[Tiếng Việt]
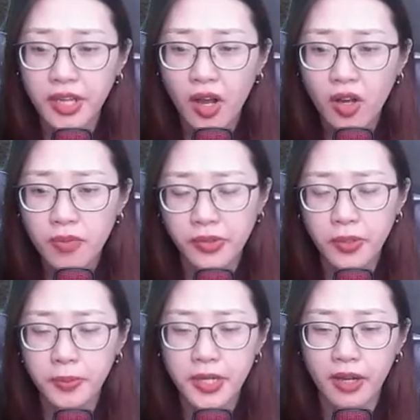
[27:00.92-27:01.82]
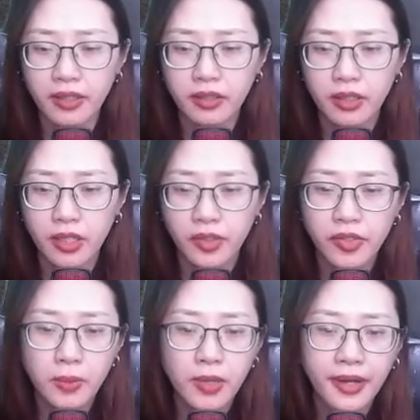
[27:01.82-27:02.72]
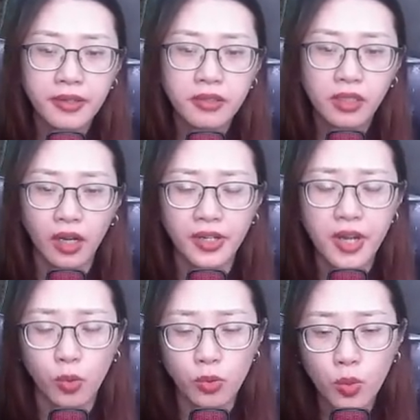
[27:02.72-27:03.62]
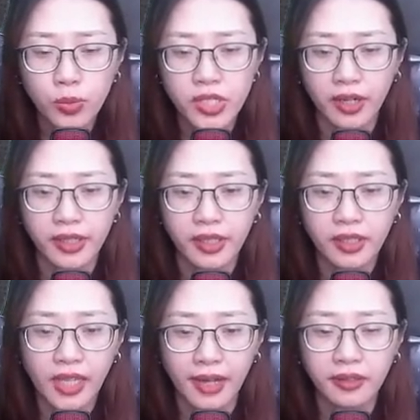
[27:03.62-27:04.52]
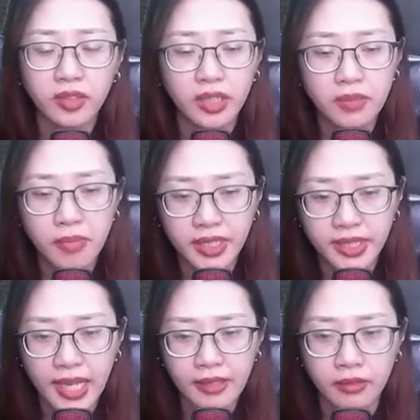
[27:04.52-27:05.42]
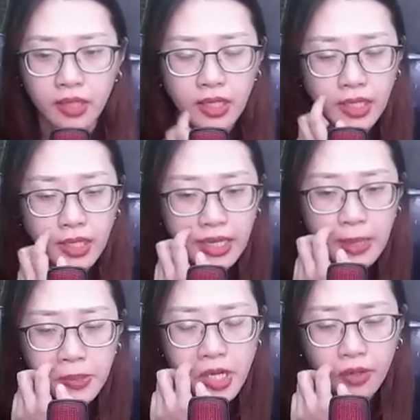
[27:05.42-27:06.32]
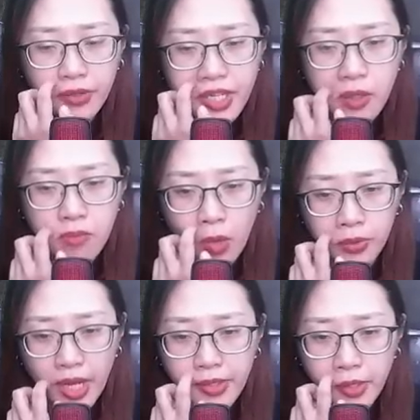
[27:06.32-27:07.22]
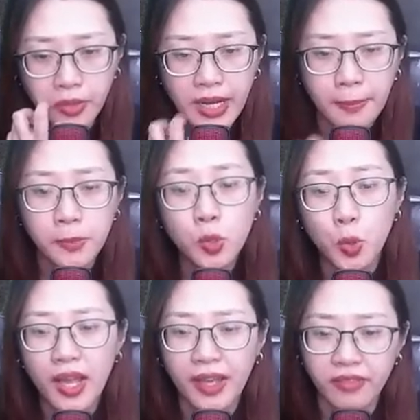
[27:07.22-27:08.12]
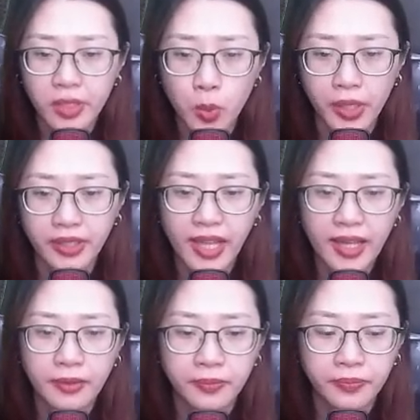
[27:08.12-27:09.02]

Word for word: đó mà giúp đỡ, giúp hắn khởi đầu ngút trời, thẳng tới mây xanh, làm tròn giấc mộng đã nhiều năm của Hạ Viên Nguyệt ta.